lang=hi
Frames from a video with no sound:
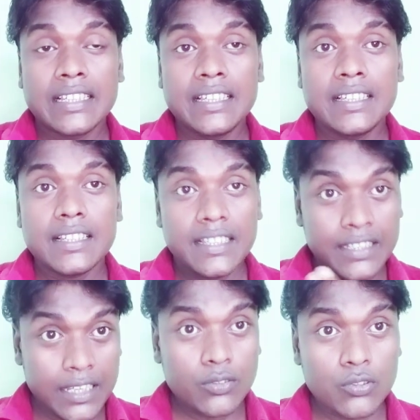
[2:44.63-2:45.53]
कि
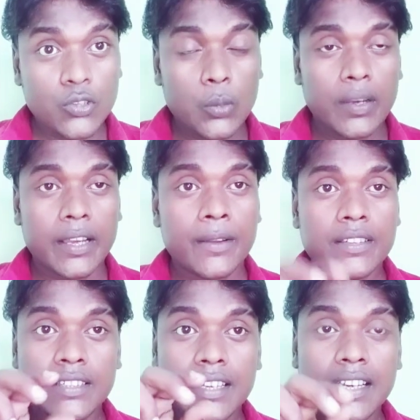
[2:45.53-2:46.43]
ये जो जॉब है
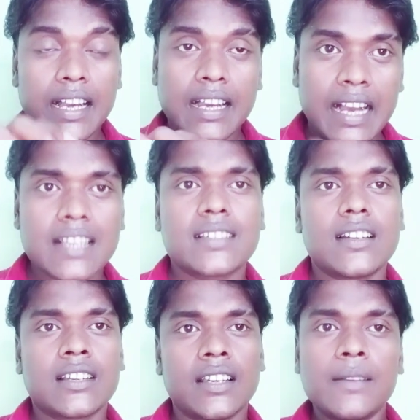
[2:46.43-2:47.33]
ये खास
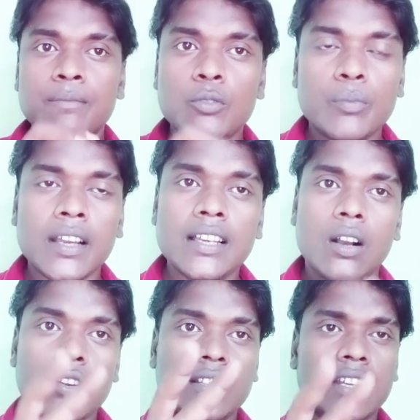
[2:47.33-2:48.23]
करके मुंबई
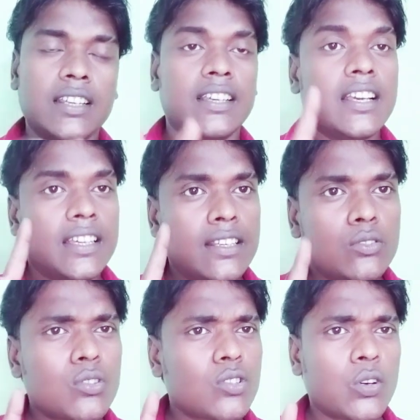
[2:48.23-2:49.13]
और दिल्ली
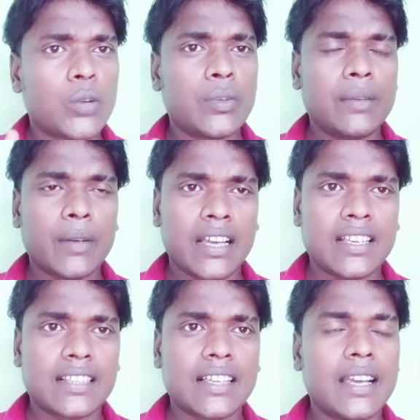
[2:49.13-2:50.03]
इन दो शहरों में ही पाया
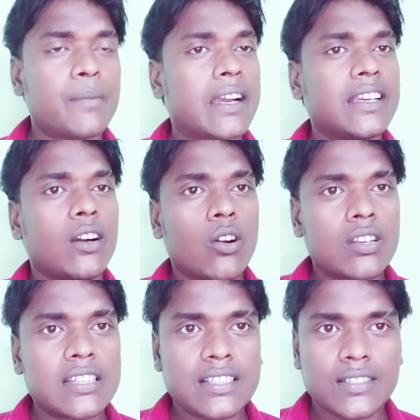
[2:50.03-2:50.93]
जाता है बाकी
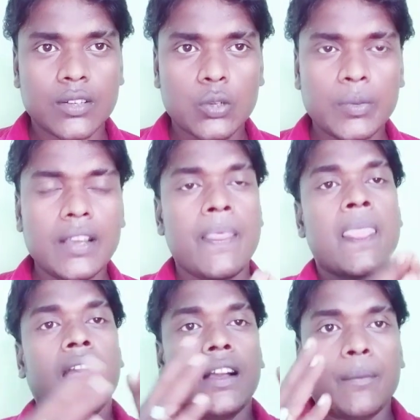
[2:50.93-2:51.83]
और किसी शहरों में
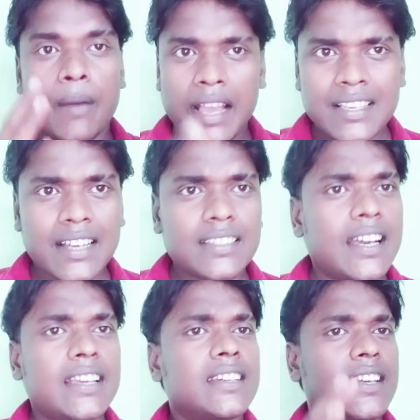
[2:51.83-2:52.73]
पाया
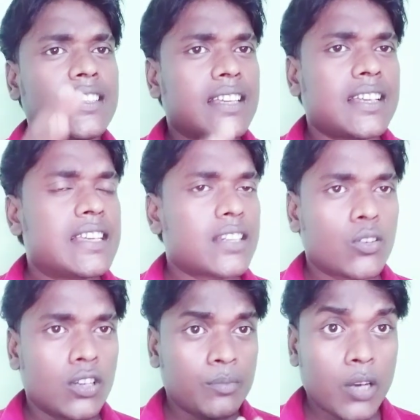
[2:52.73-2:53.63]
जाता है कि नहीं जाता है इसका
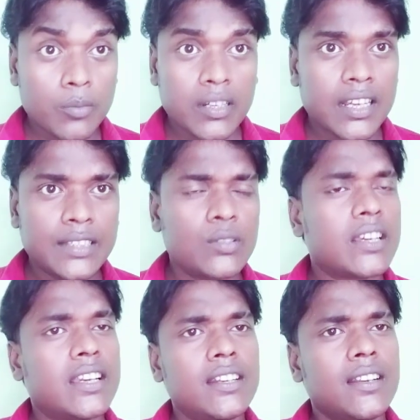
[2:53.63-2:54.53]
कन्फर्म नहीं हो
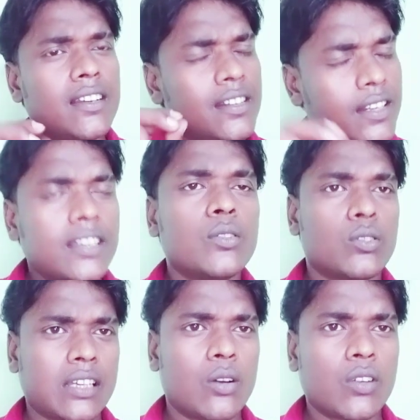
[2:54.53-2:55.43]
लेकिन नहीं
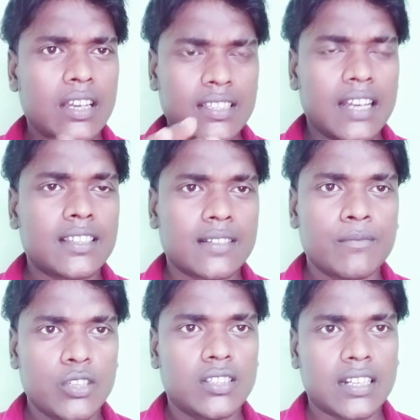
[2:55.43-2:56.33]
होता होगा जहाँ तक
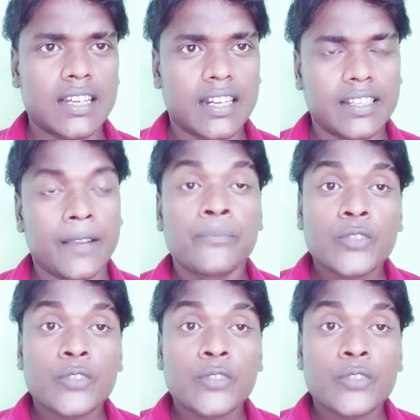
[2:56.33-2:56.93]
मुझे जानकारी है